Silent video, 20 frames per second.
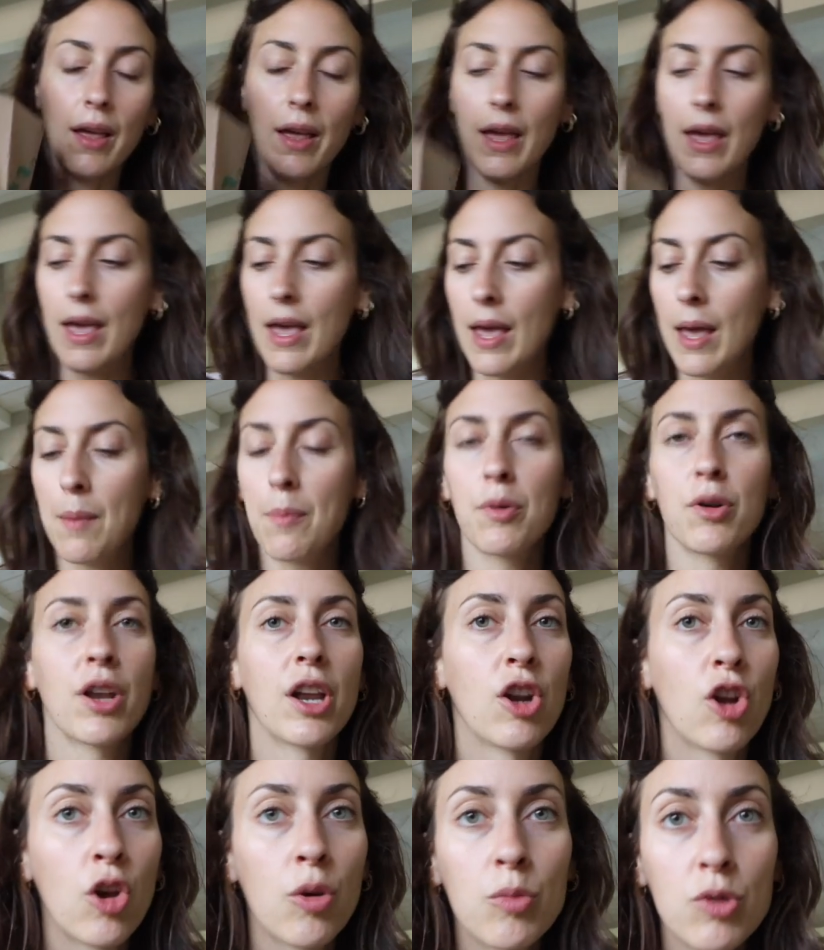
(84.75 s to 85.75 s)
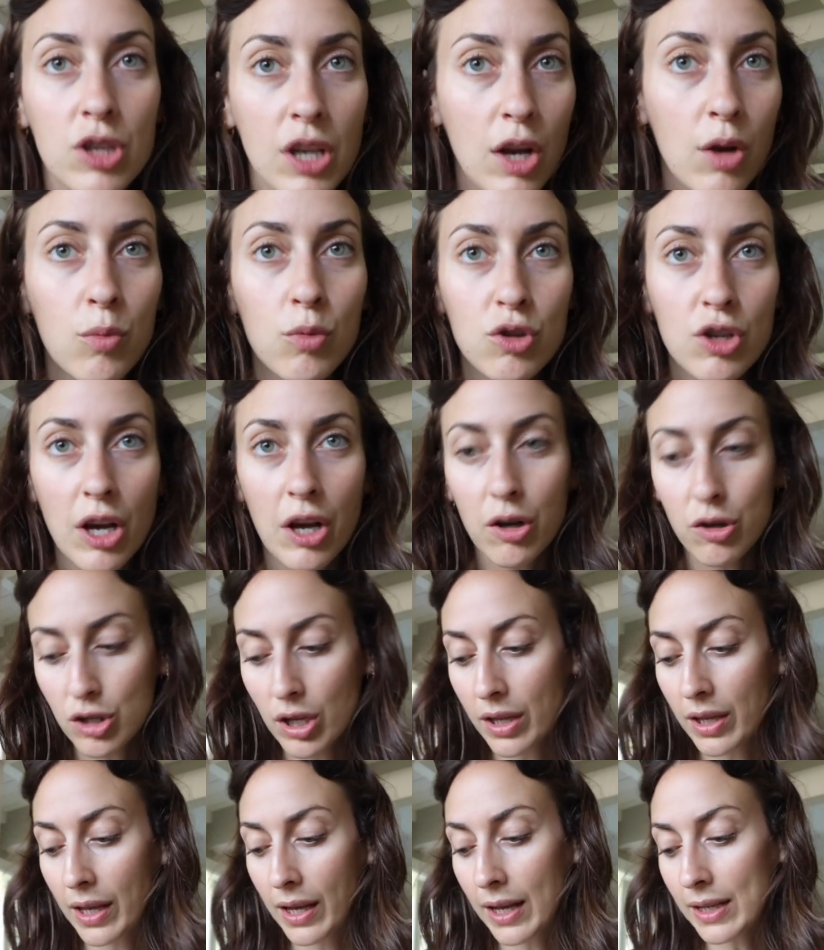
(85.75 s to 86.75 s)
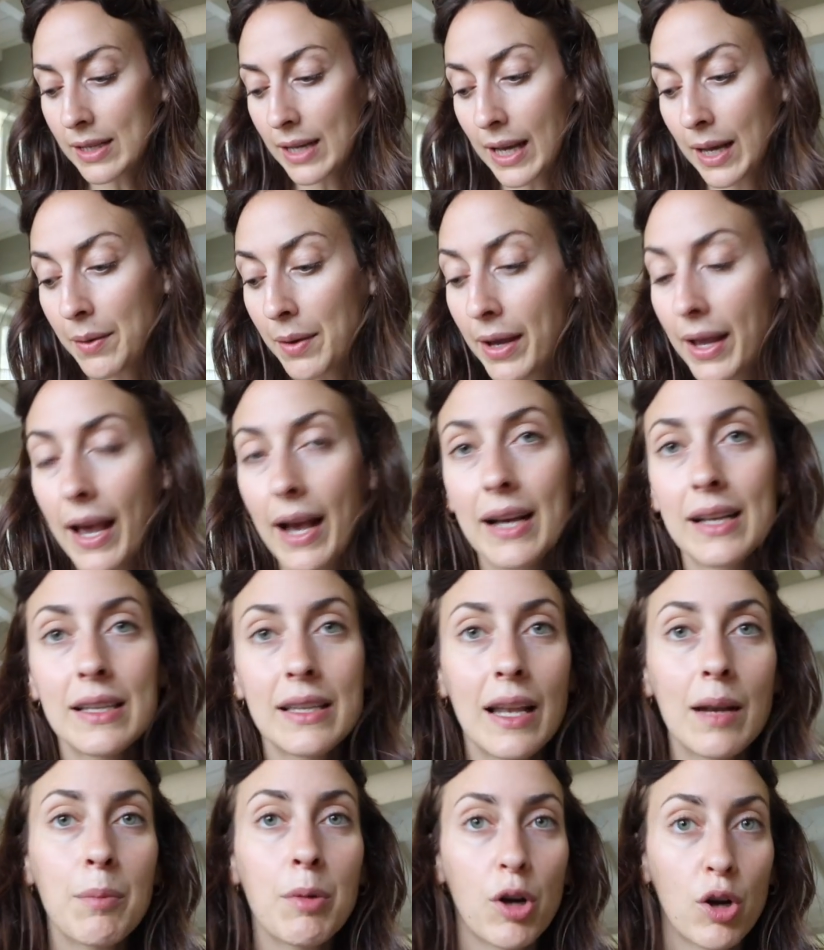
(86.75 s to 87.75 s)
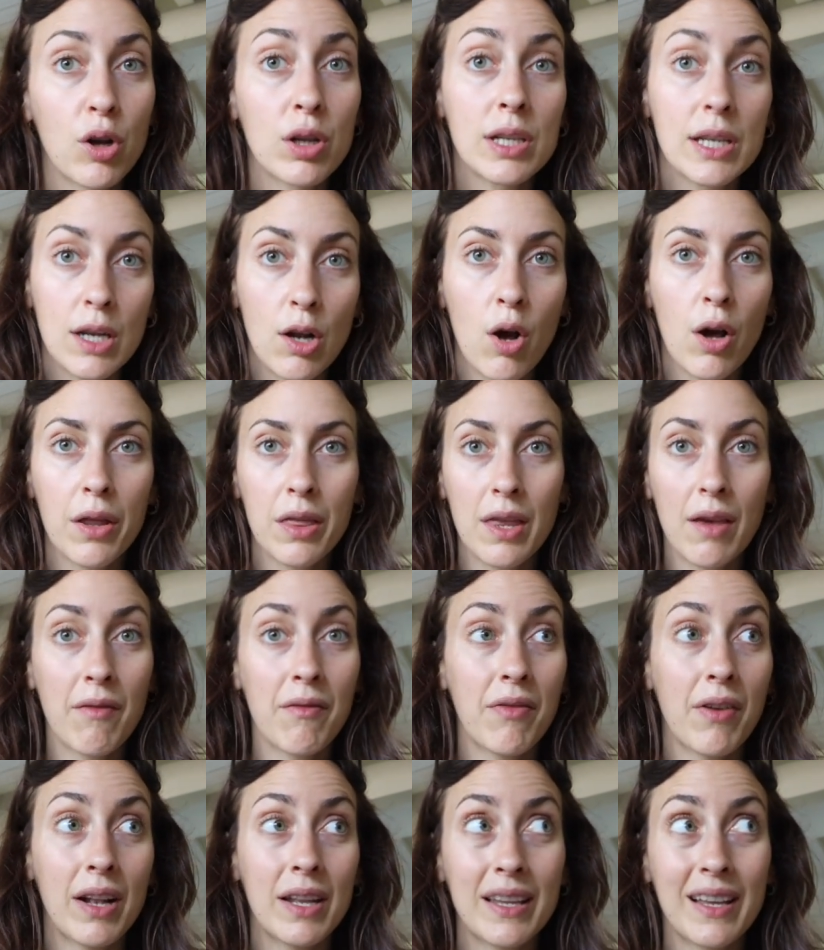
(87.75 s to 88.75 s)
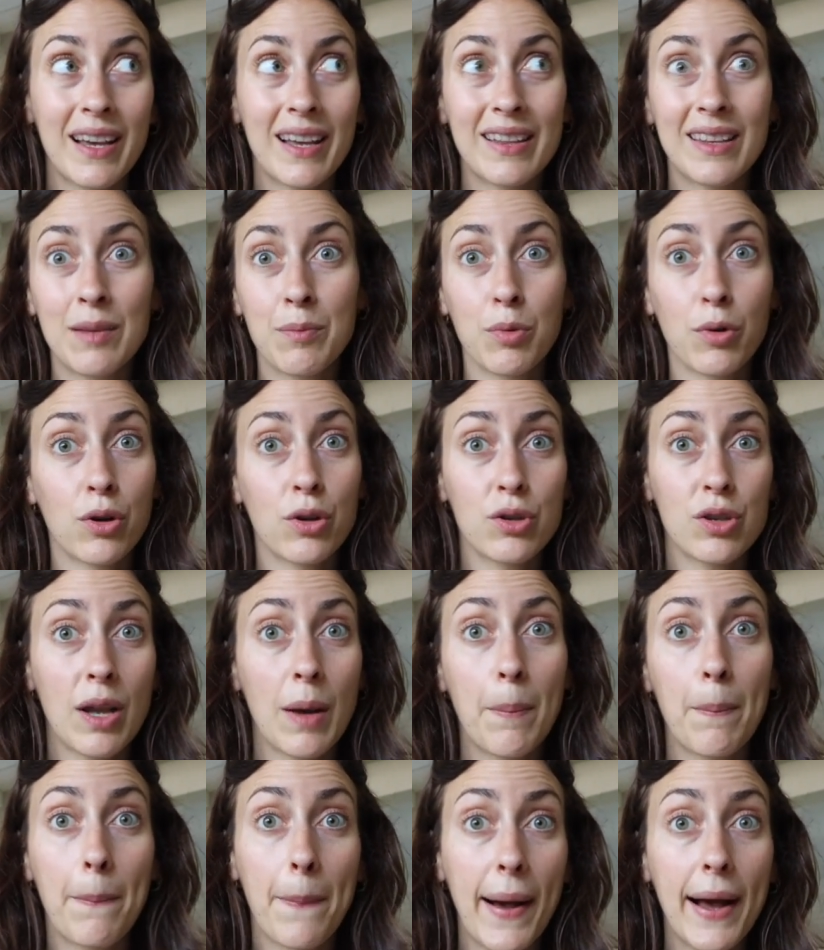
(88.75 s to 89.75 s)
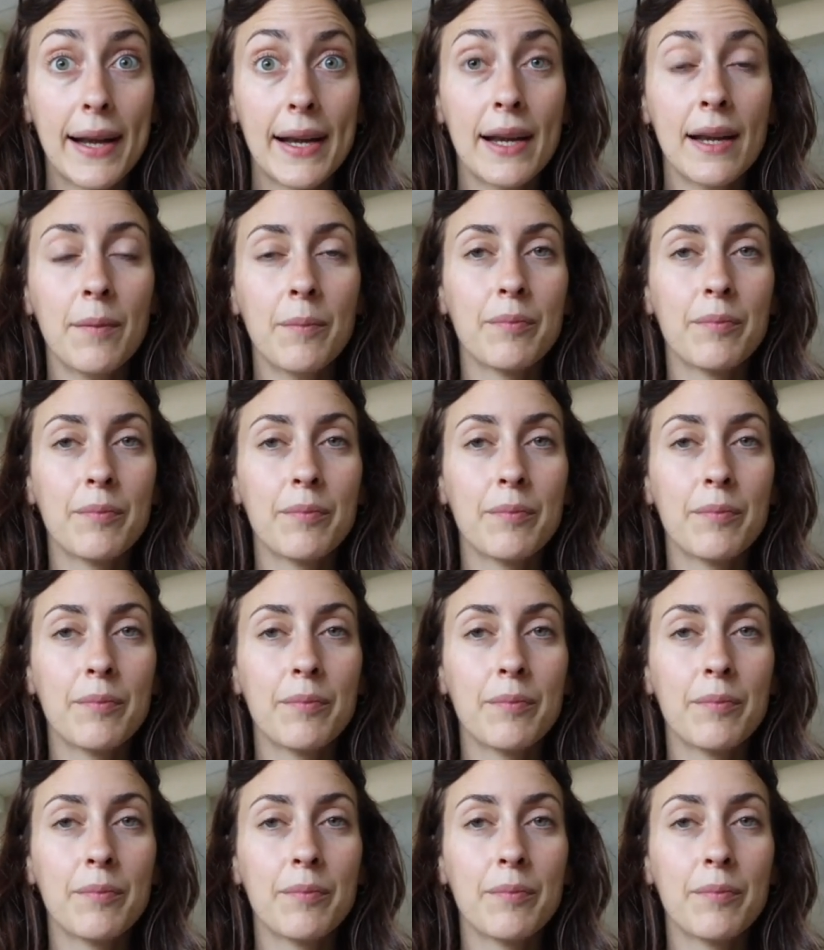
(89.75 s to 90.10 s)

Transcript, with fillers: Eh, porque nos hemos traído muchas cosas de casa que había que gastar, pero no así nos hacían falta tipo cosas pan.